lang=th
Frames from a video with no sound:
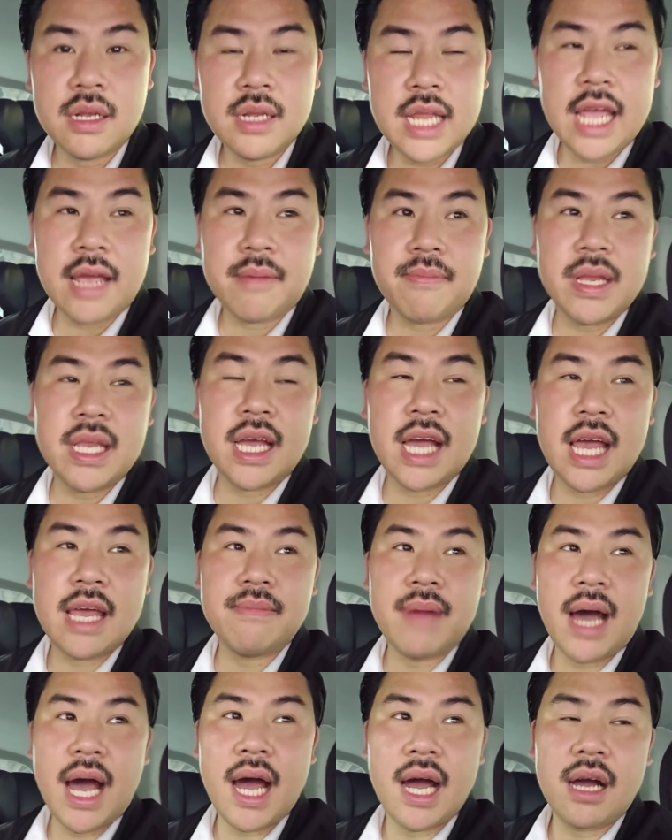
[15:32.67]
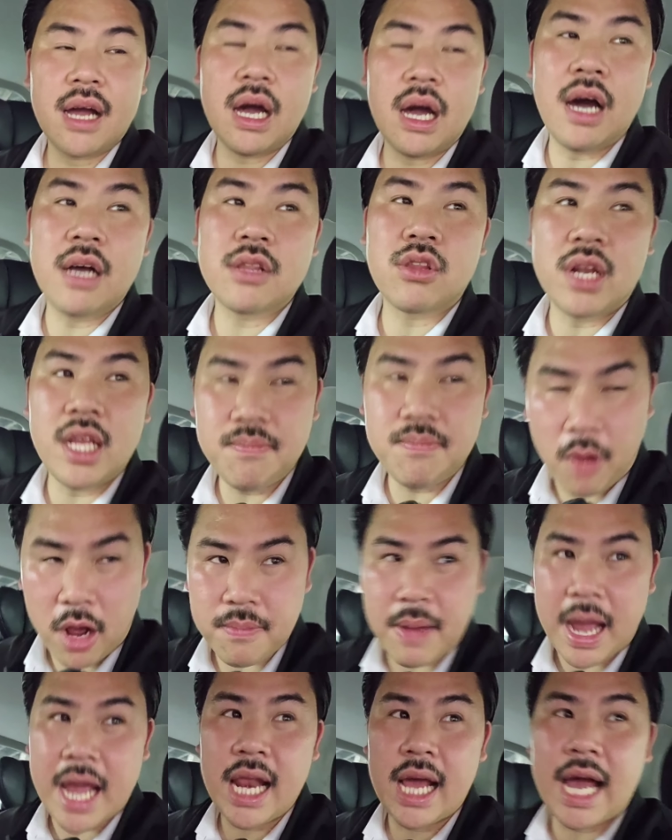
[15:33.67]
เด็กเป็นยังไงบ้างตอนนี้ปลอ
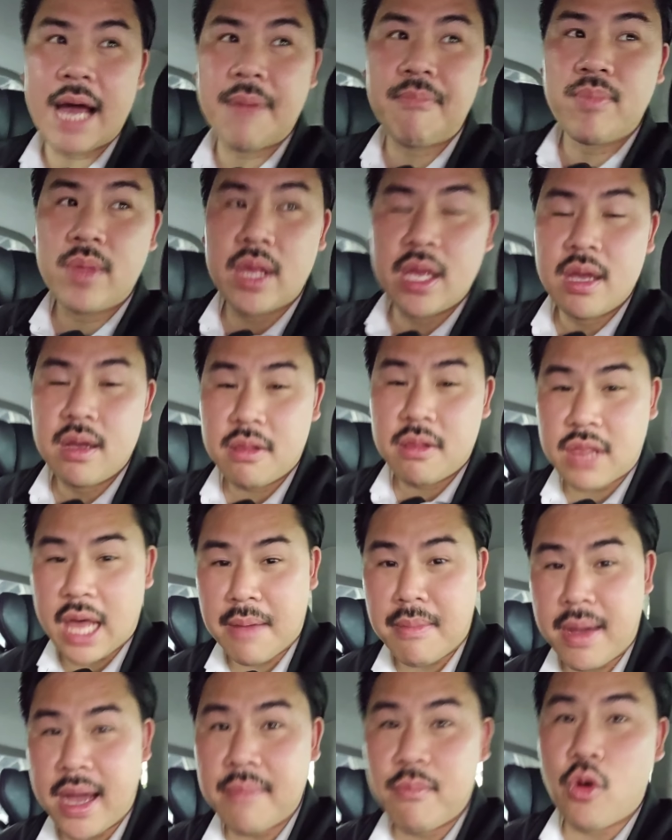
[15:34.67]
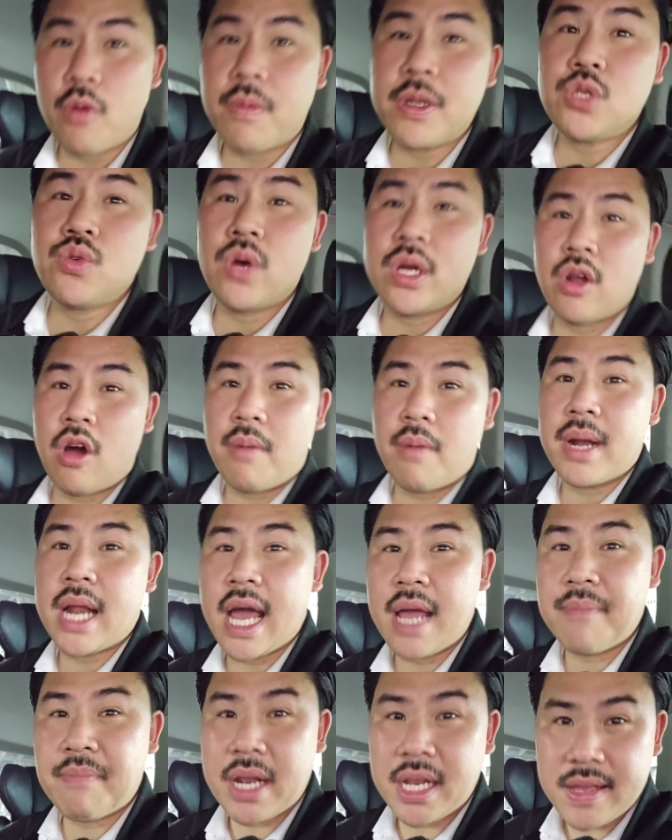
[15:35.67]
ดภัยแล้วครับสามารถบุกไปช่วยน้องมา
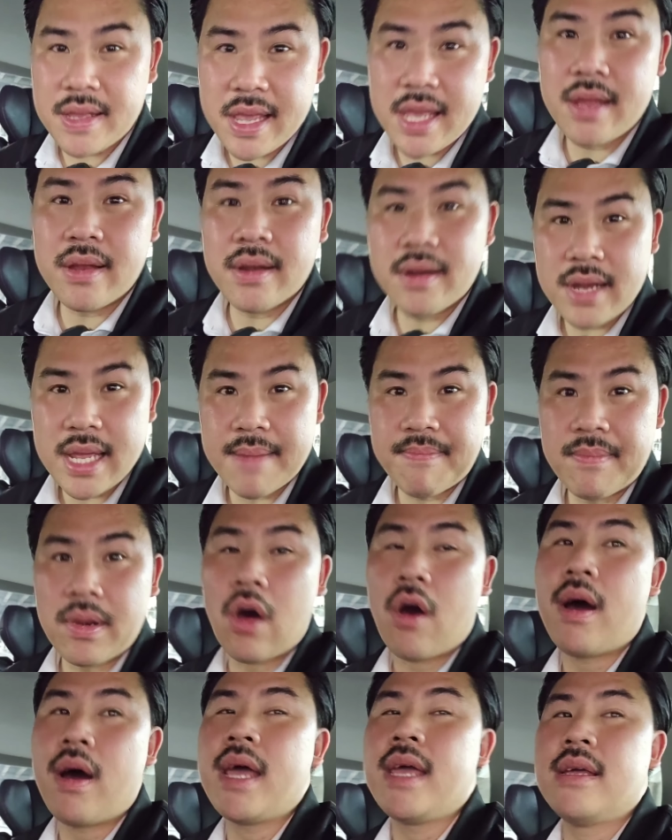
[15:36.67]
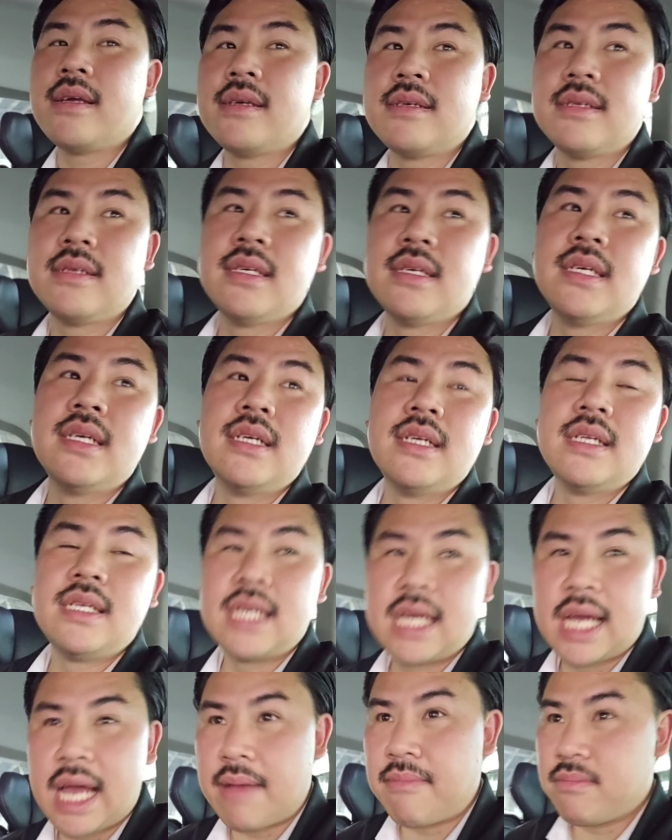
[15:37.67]
ได้เป็นที่เรียบร้อย
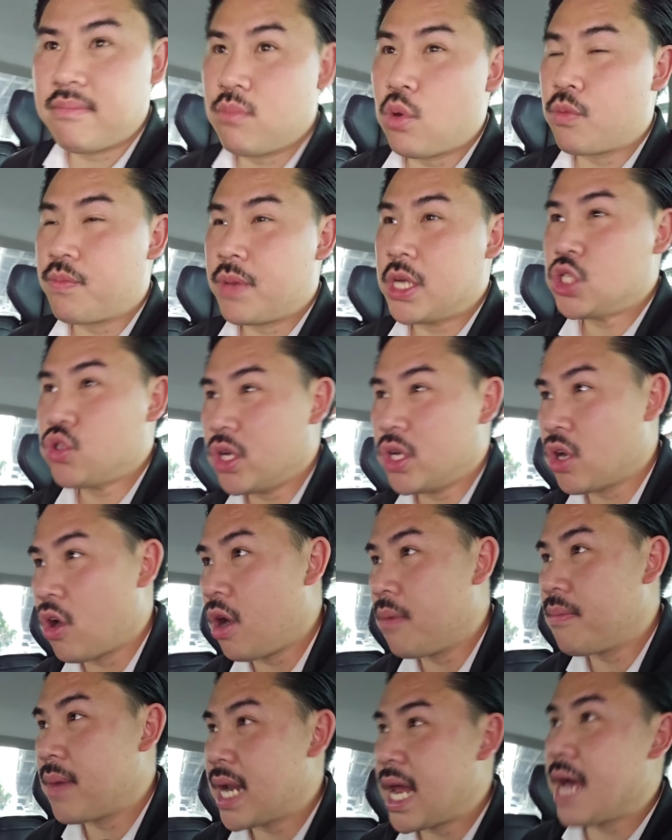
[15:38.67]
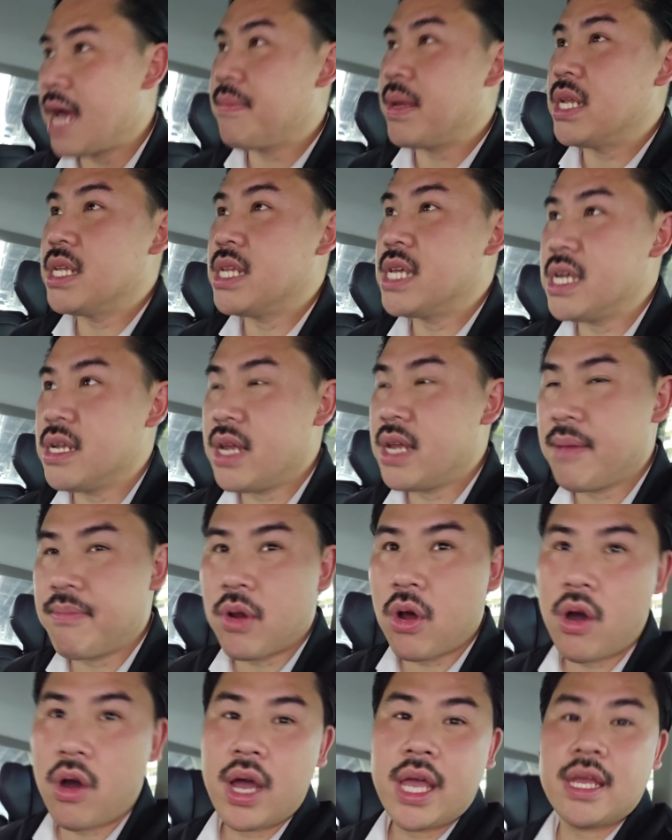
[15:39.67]
นะครับบุกไปช่วยน้องมาได้เป็นที่เรียบ
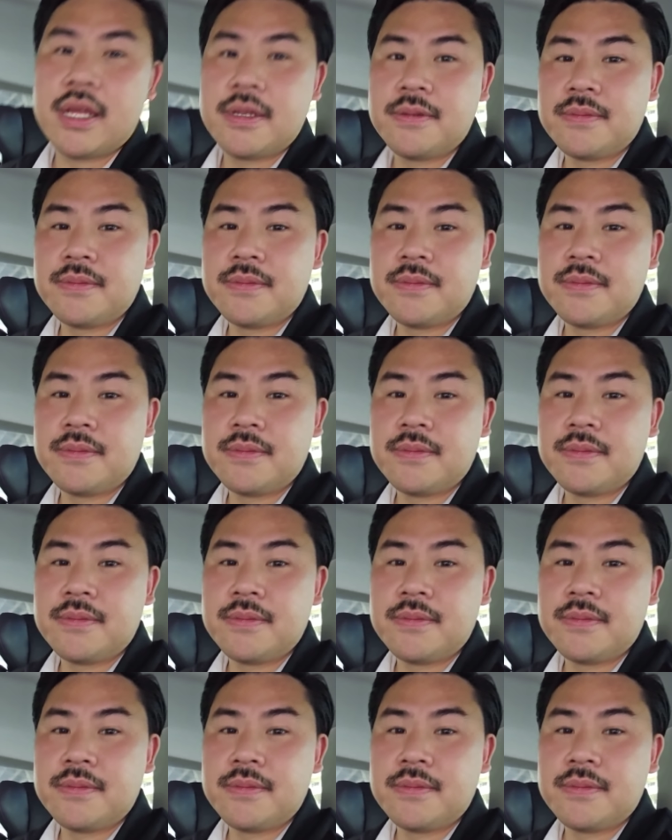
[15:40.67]
ร้อย